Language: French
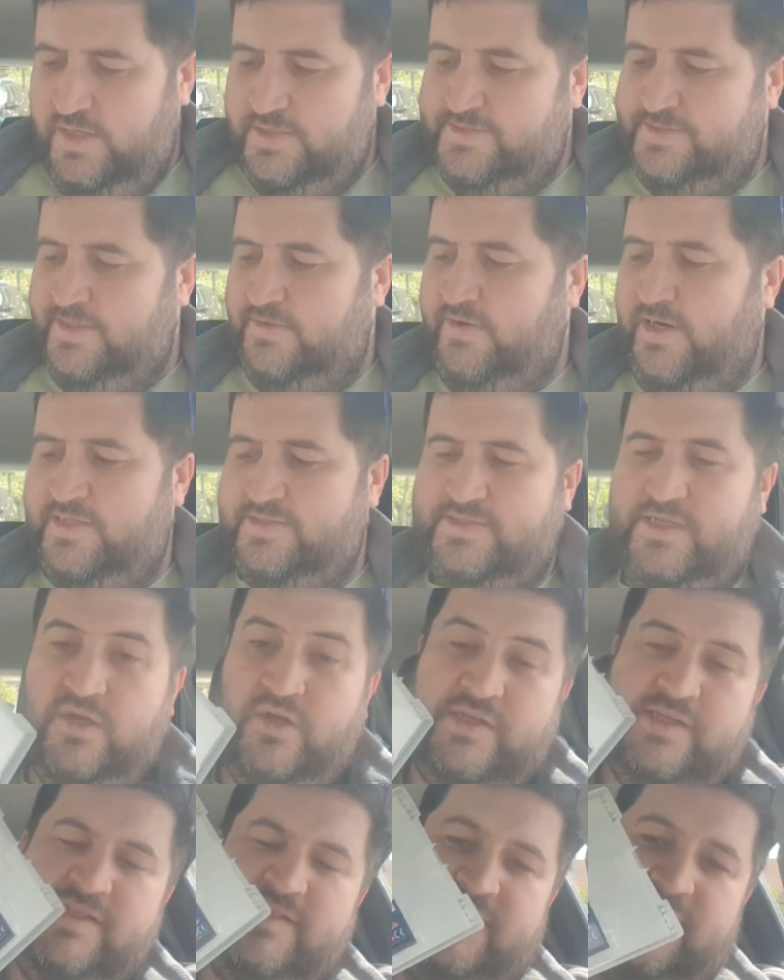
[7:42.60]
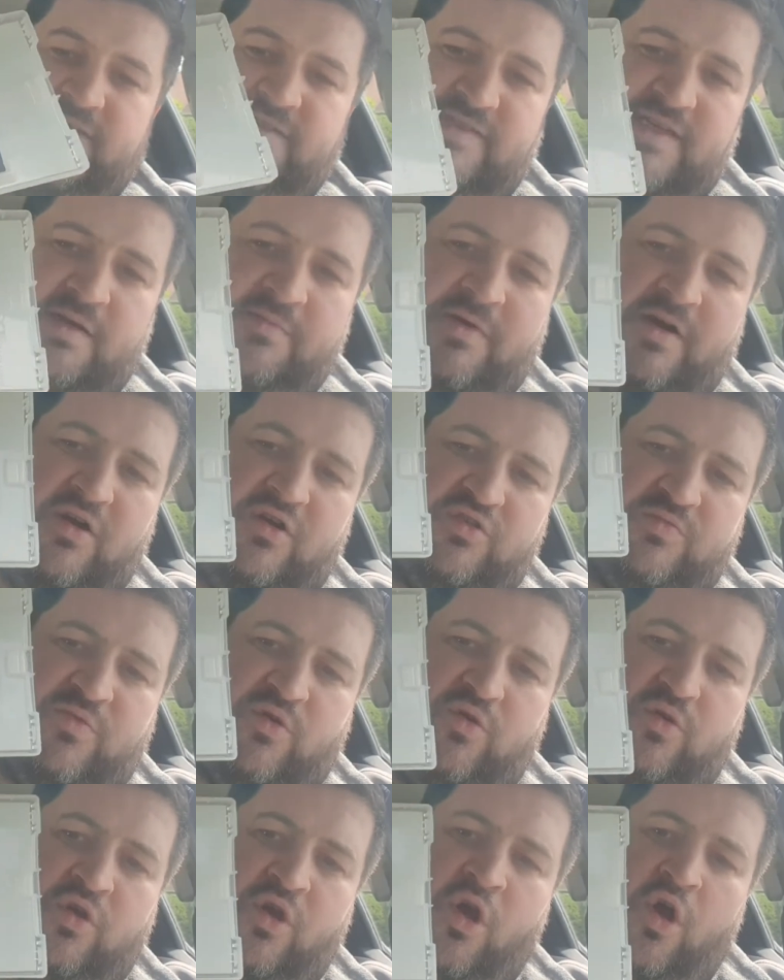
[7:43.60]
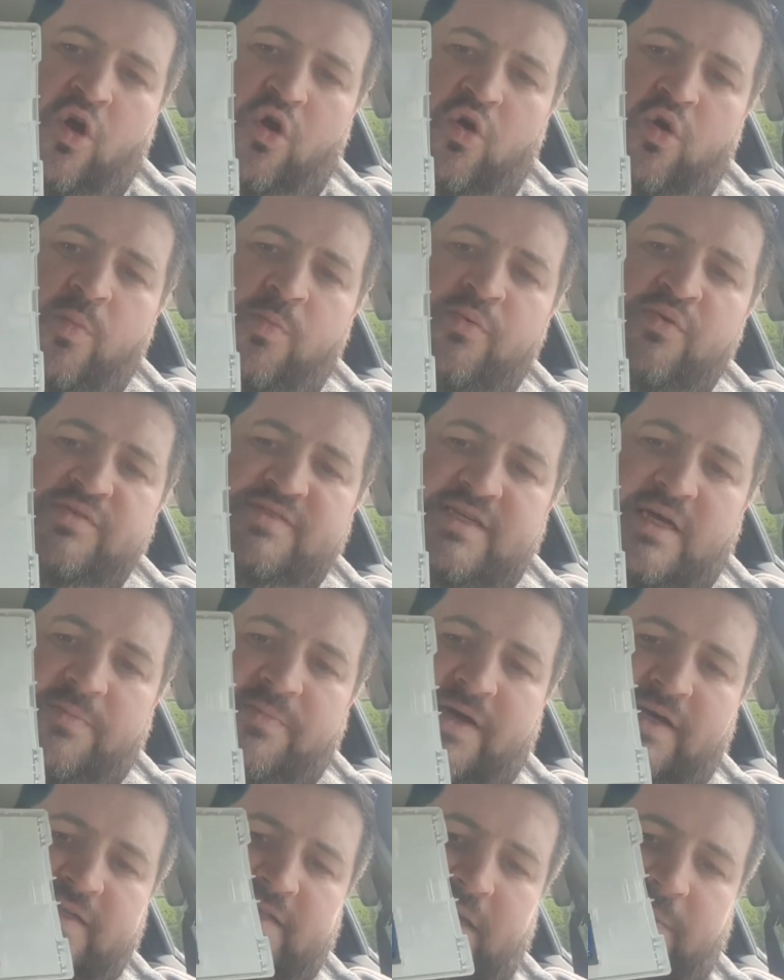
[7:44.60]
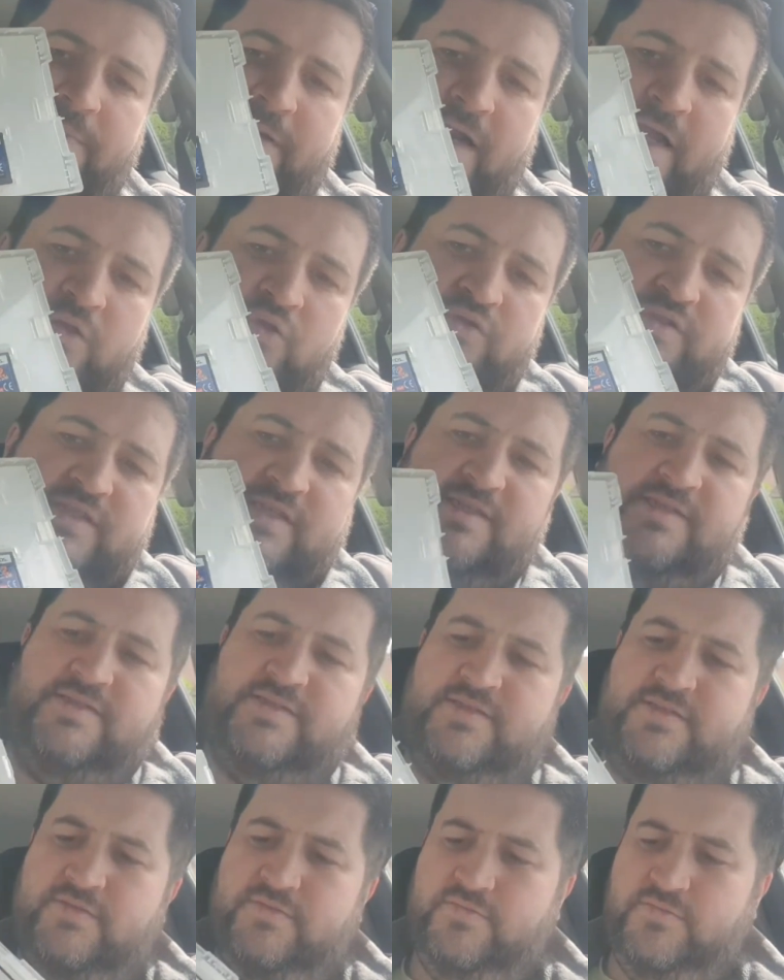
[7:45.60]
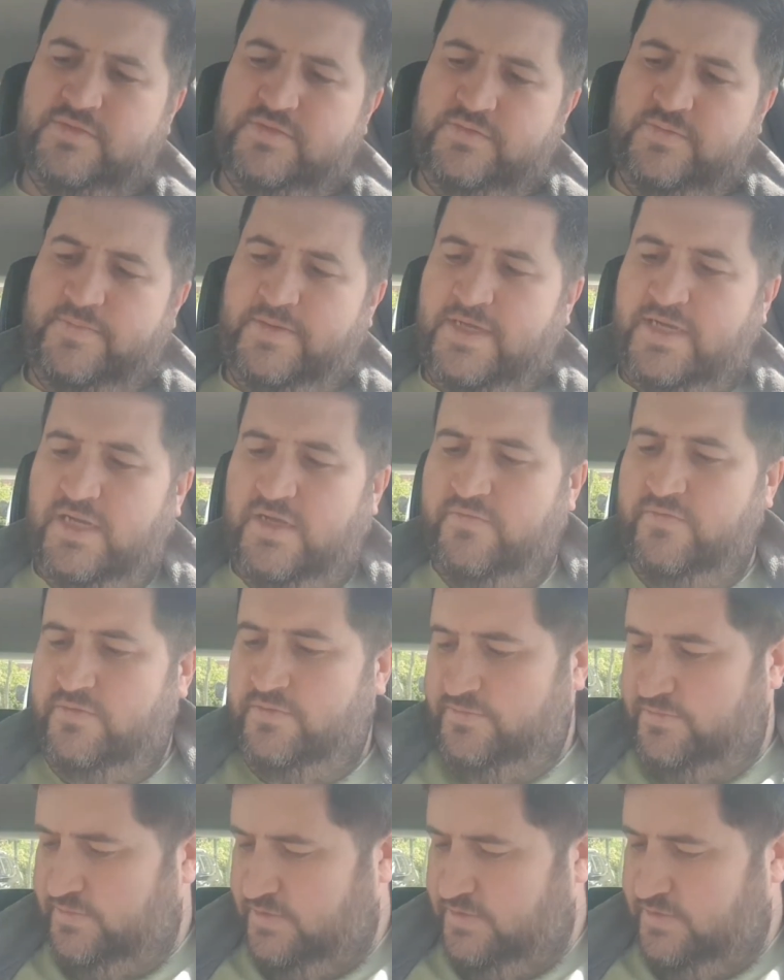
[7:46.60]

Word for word: c'est voilà, c'est le XXL malheureusement le, le plus sympa qui n'a pas la notice. C'est pas grave.